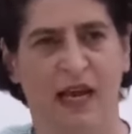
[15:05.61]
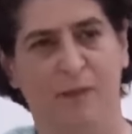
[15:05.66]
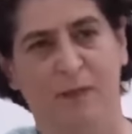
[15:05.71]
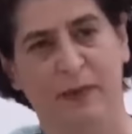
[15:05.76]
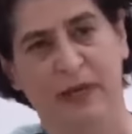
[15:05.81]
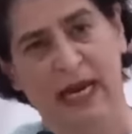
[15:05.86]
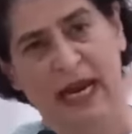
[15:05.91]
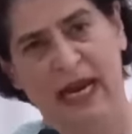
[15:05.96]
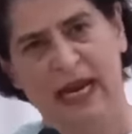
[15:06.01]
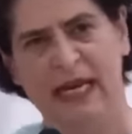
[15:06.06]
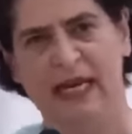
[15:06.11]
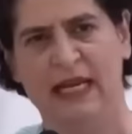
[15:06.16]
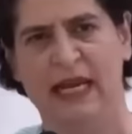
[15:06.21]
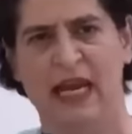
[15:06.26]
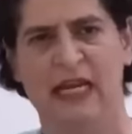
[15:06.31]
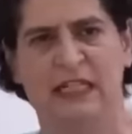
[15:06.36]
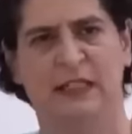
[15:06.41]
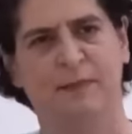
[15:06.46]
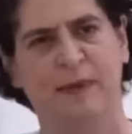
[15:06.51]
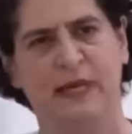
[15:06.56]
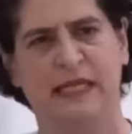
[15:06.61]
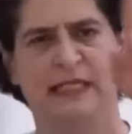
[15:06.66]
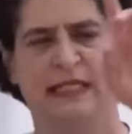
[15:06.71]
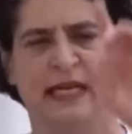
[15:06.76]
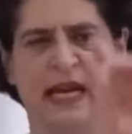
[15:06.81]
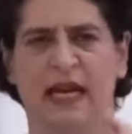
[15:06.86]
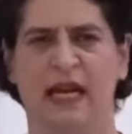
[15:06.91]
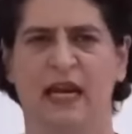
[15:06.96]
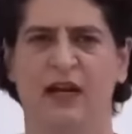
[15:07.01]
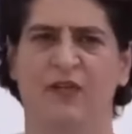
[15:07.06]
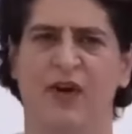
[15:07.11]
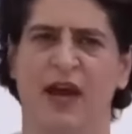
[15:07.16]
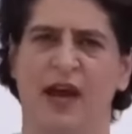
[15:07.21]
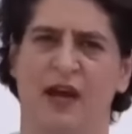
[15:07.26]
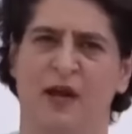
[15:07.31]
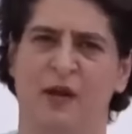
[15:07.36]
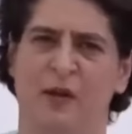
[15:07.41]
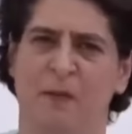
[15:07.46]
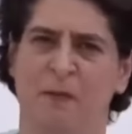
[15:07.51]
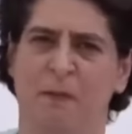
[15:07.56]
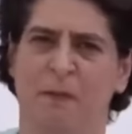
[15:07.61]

अपने ही केस पे स्टे लगवाया